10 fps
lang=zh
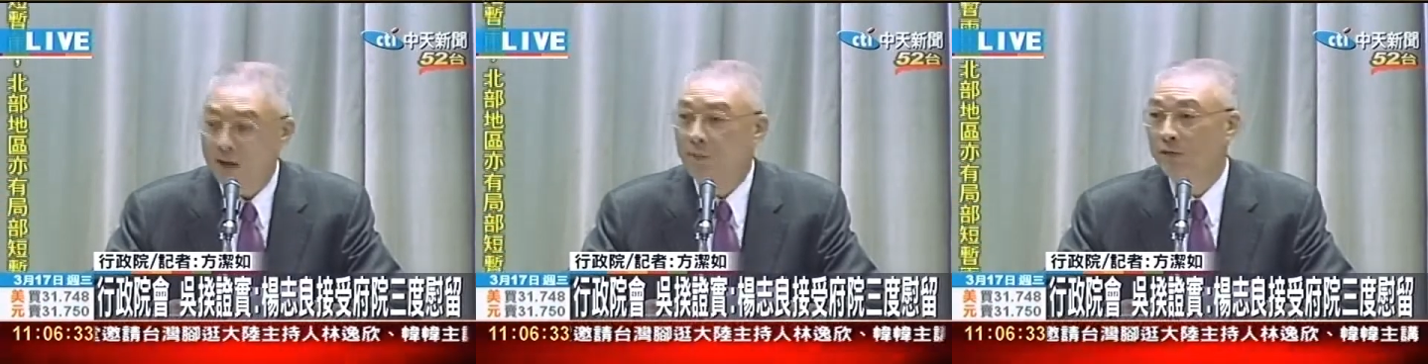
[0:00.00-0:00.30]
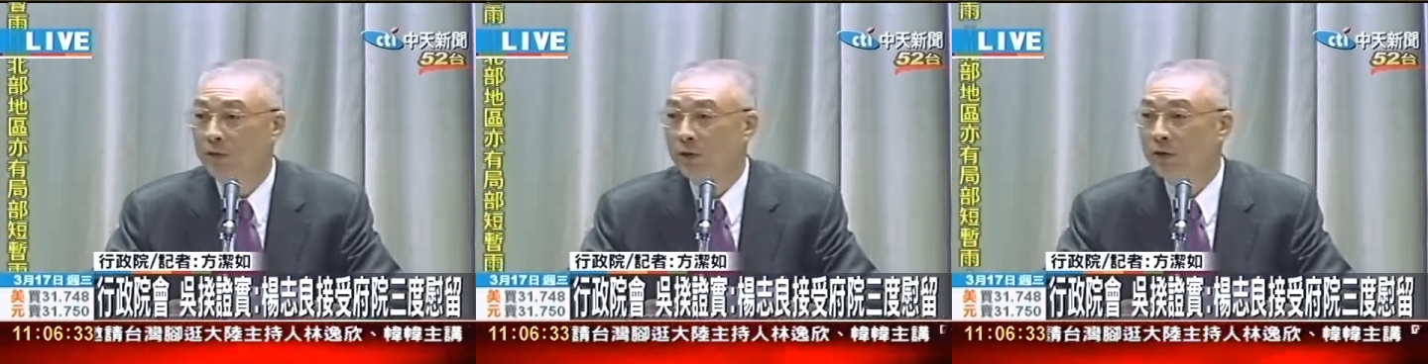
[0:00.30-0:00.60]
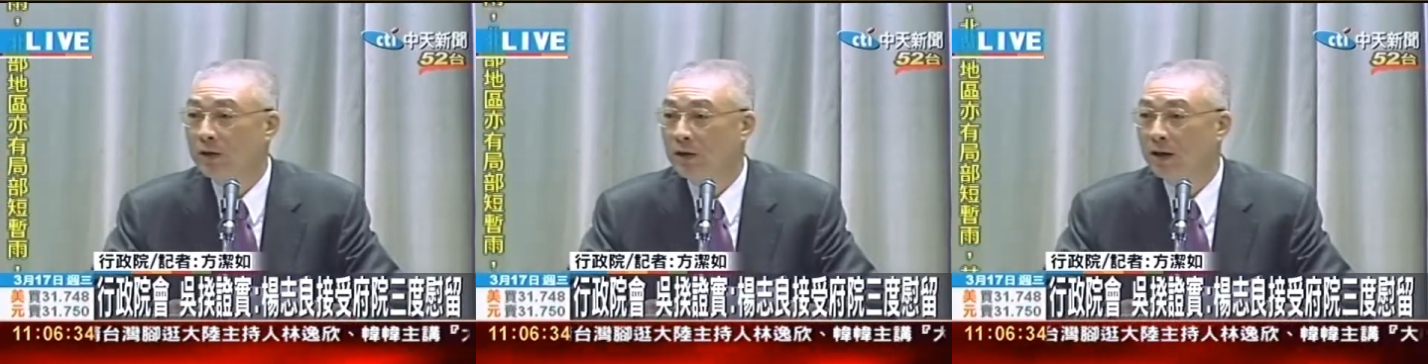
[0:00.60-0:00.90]
差别费
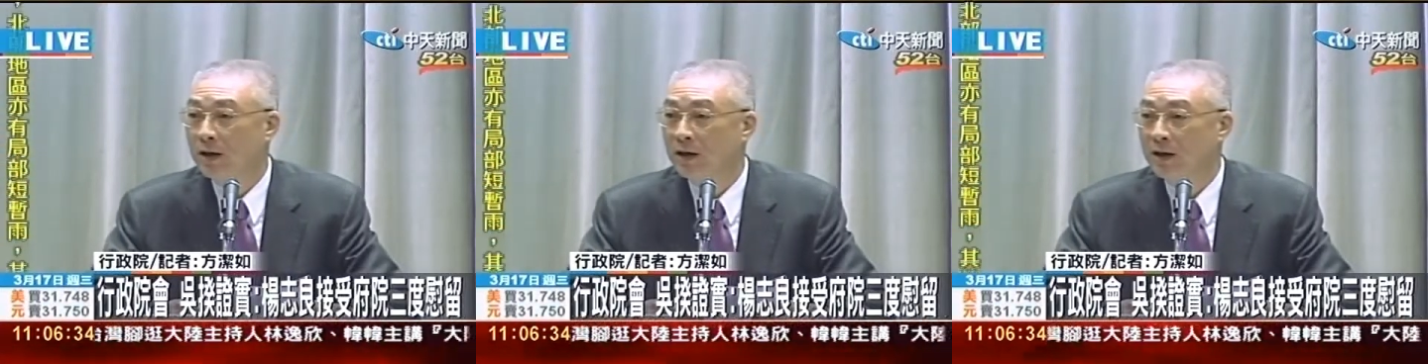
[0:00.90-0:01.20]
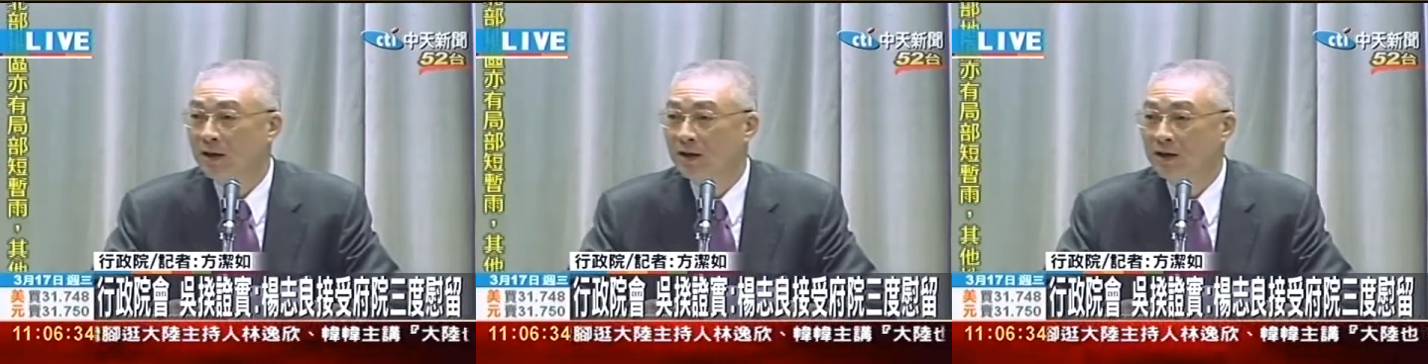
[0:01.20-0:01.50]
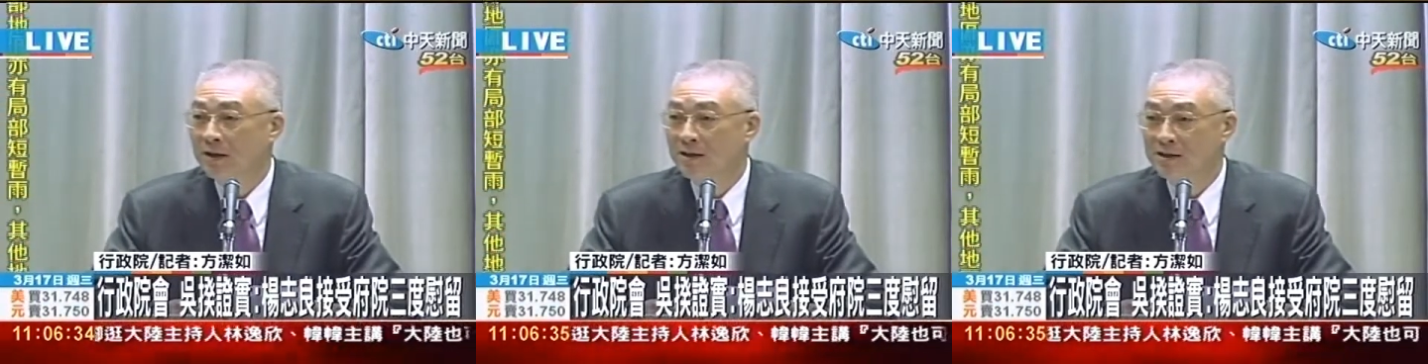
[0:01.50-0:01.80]
率。
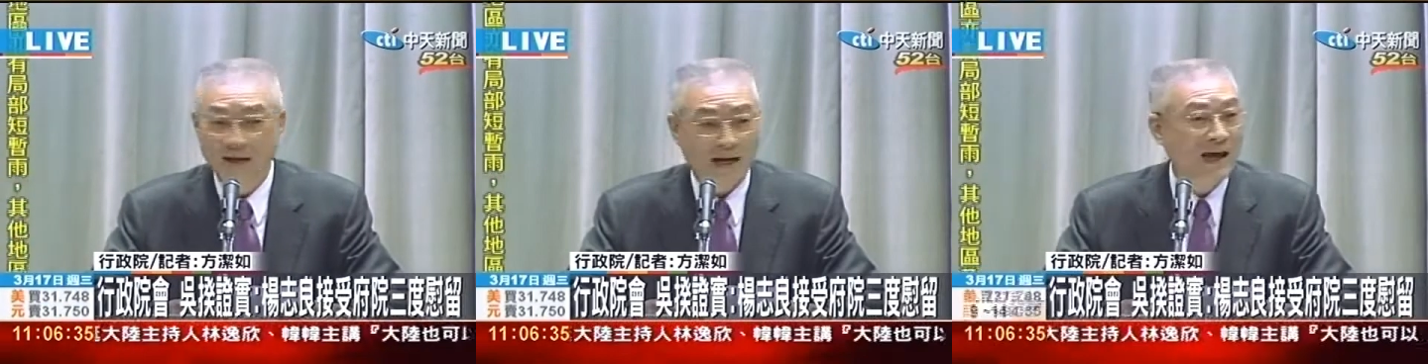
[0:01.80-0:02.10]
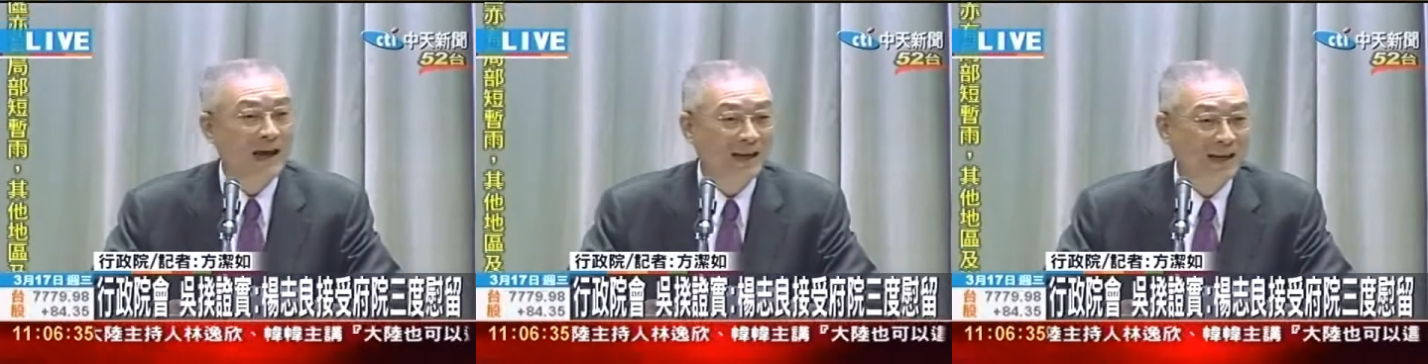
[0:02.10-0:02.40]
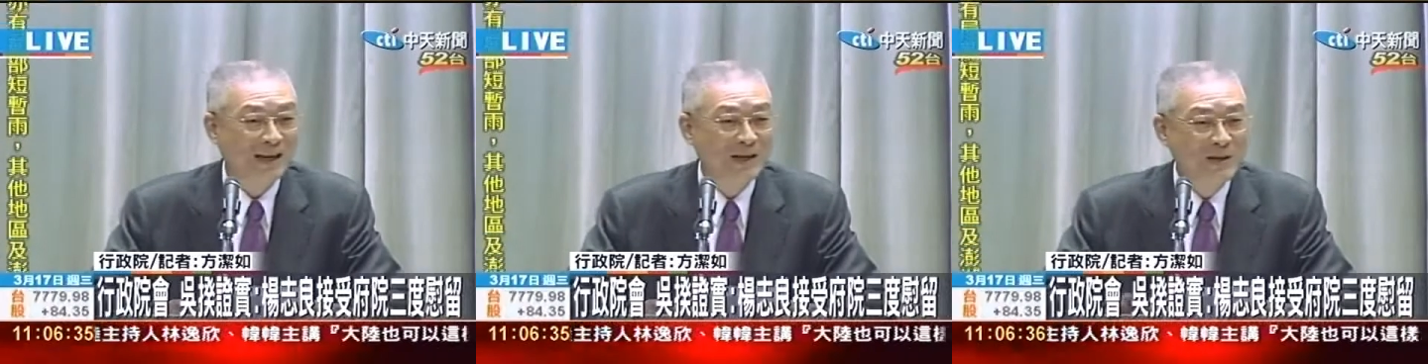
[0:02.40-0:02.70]
这两样
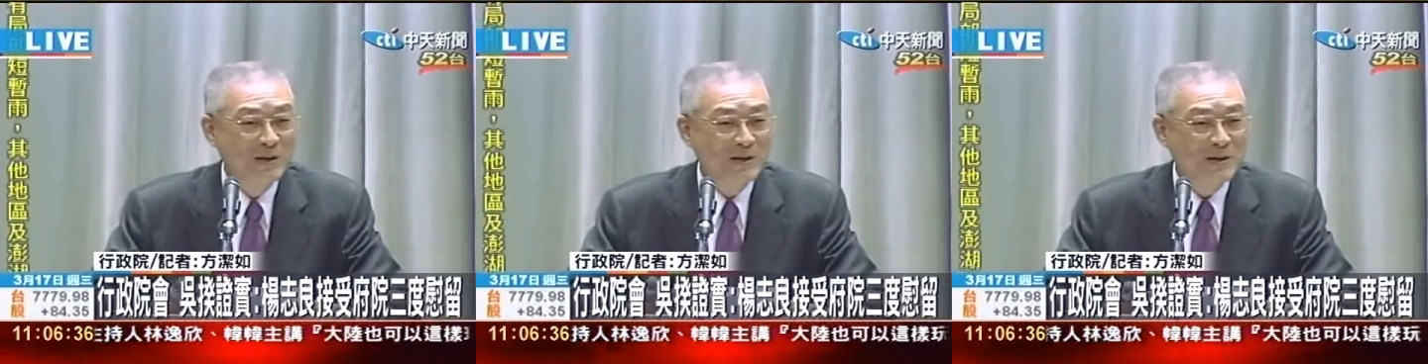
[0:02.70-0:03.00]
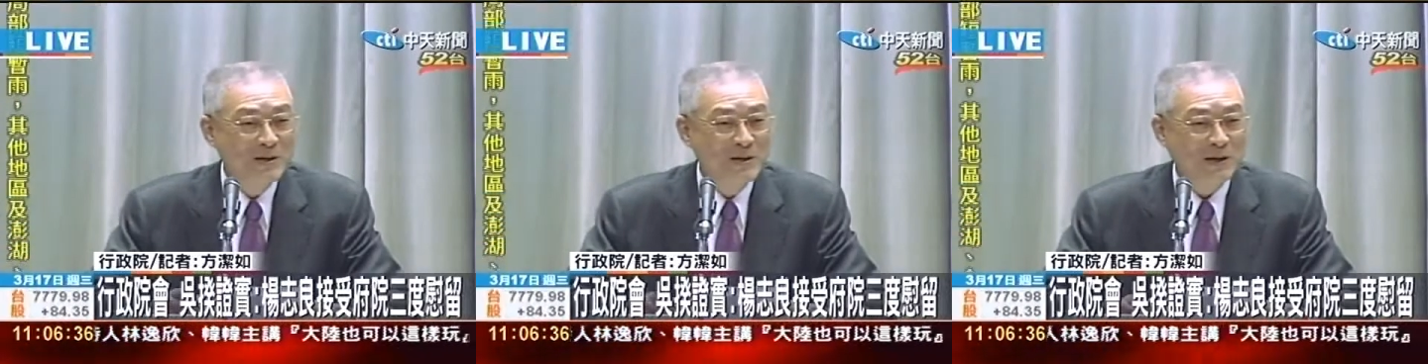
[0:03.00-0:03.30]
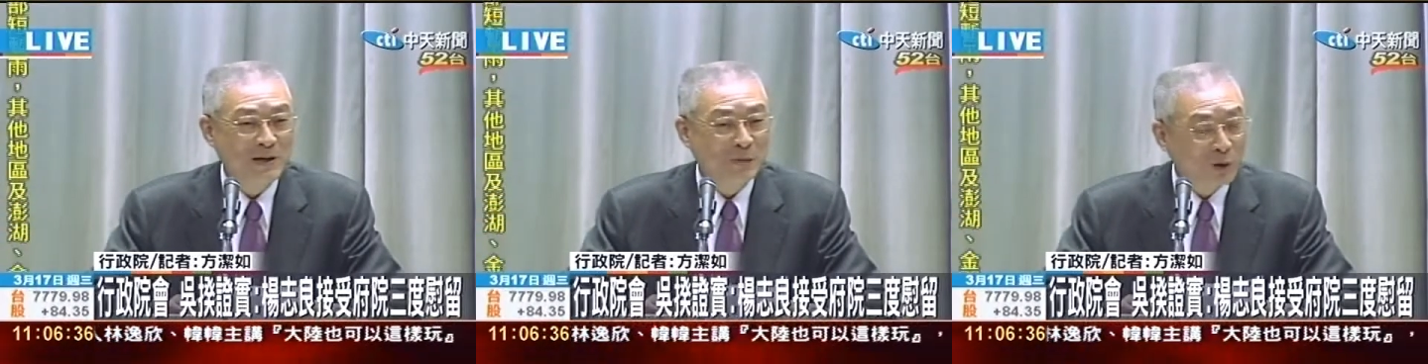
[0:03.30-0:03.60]
的
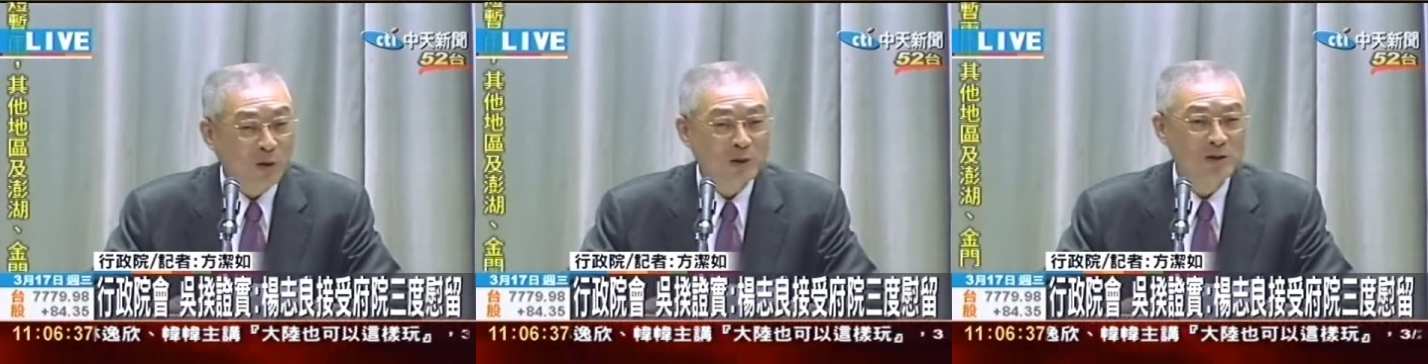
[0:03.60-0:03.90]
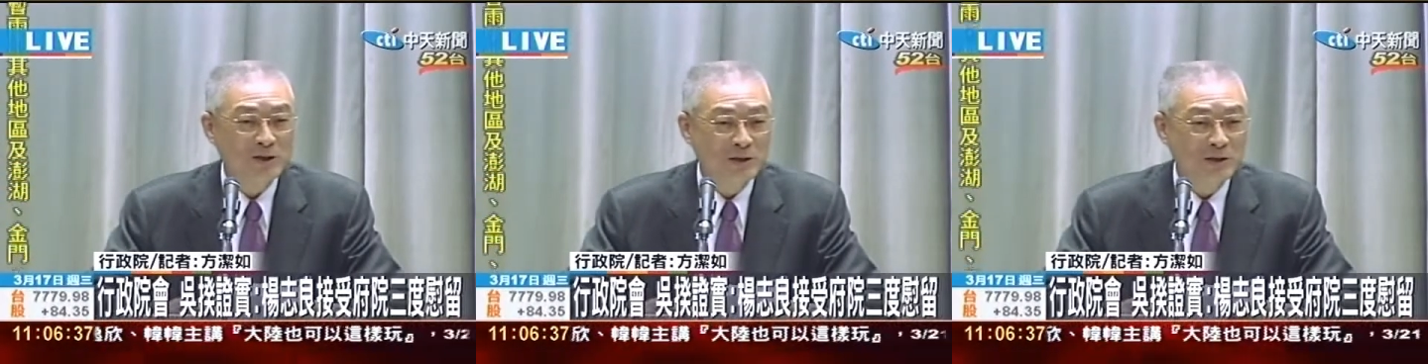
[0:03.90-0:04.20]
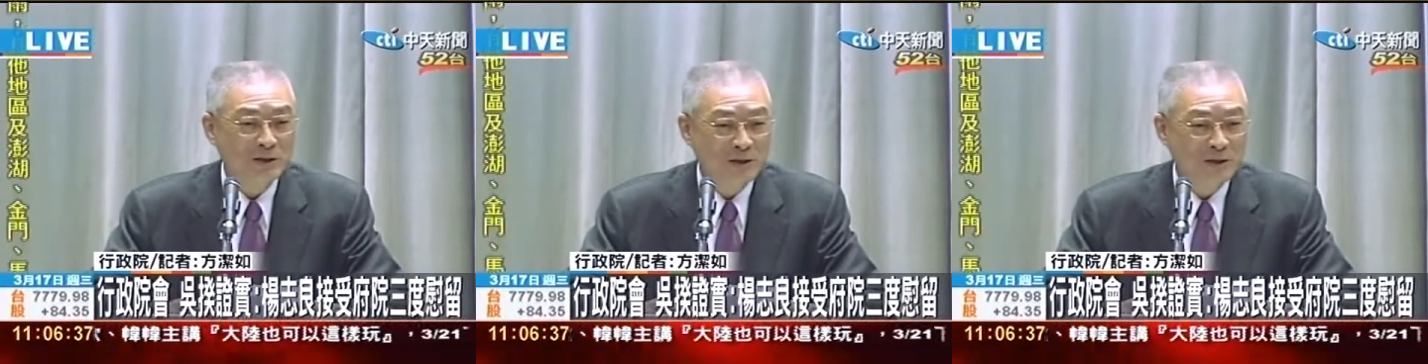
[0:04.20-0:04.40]
呃不同就是，